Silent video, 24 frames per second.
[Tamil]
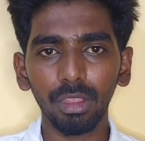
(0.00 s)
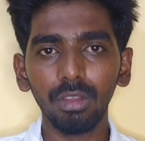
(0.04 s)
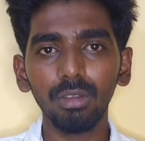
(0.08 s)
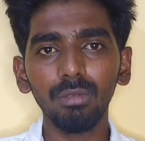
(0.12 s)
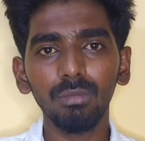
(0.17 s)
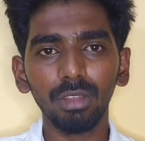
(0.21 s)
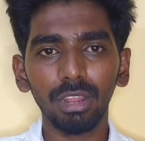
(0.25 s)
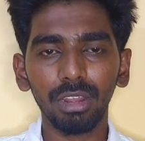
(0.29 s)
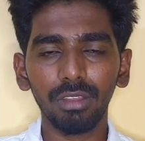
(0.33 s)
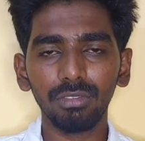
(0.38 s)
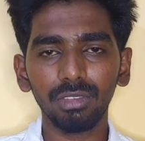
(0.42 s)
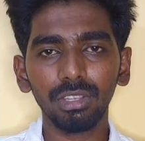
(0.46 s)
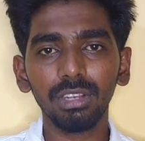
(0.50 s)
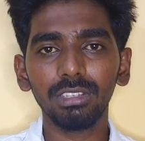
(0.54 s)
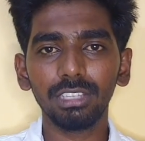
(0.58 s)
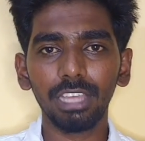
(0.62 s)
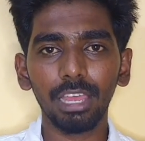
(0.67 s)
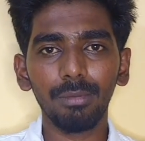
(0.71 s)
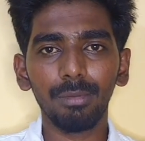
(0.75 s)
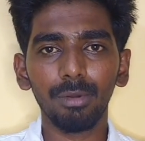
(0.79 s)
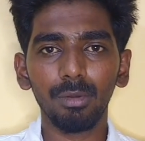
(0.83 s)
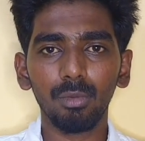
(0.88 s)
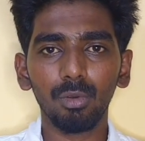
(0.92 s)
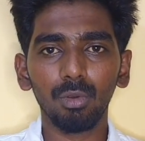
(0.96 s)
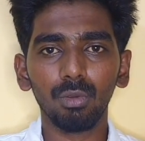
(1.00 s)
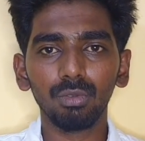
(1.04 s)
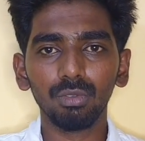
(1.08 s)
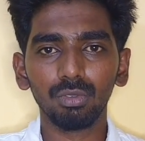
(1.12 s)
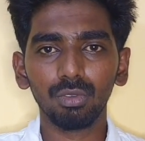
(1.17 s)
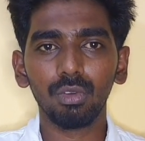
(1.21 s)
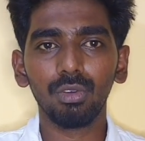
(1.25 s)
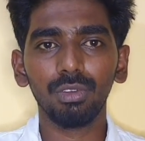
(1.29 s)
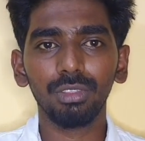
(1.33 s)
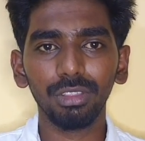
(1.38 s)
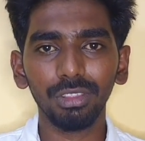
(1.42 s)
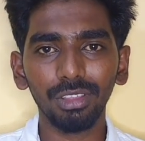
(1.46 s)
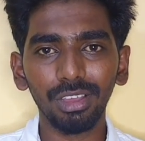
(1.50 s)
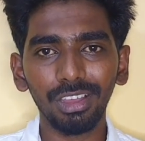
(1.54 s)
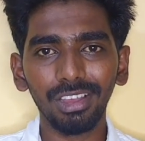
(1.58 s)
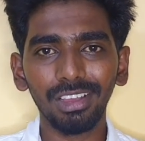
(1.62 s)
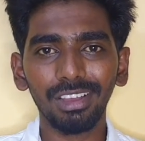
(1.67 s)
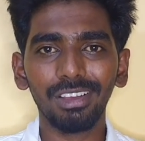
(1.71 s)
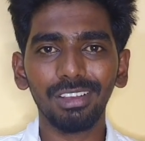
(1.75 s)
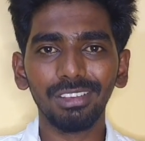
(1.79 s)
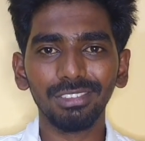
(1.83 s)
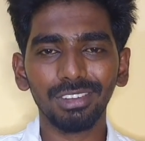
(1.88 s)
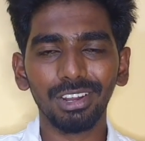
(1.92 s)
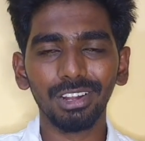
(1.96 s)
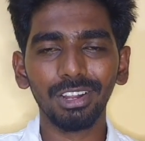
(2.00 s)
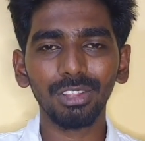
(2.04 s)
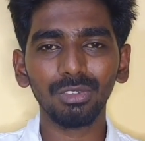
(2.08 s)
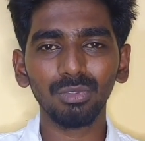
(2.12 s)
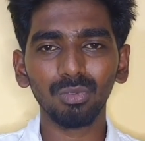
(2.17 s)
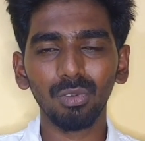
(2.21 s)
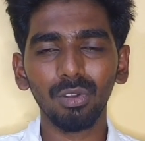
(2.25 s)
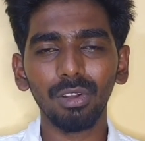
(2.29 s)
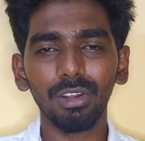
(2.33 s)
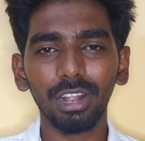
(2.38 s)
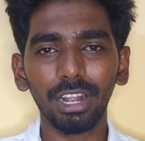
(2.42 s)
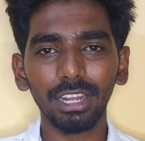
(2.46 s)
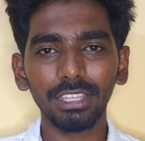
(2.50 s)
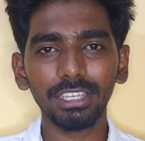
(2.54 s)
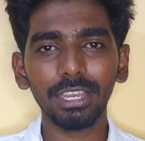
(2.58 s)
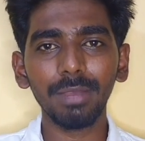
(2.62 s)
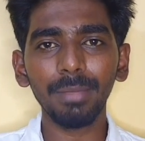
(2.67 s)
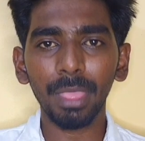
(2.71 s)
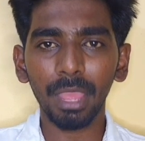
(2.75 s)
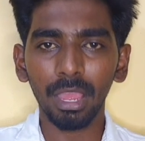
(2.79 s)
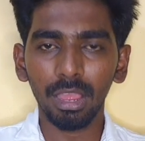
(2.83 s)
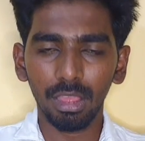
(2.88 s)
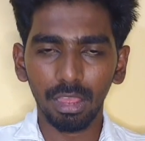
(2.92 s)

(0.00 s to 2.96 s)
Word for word: இன்னும் நிறைய விஷயங்கள் ஷேர் பண்ண போகிறோம் ஸோ இதுதான் ஷார்ட்டாக சொல்லணும்னு நினச்சா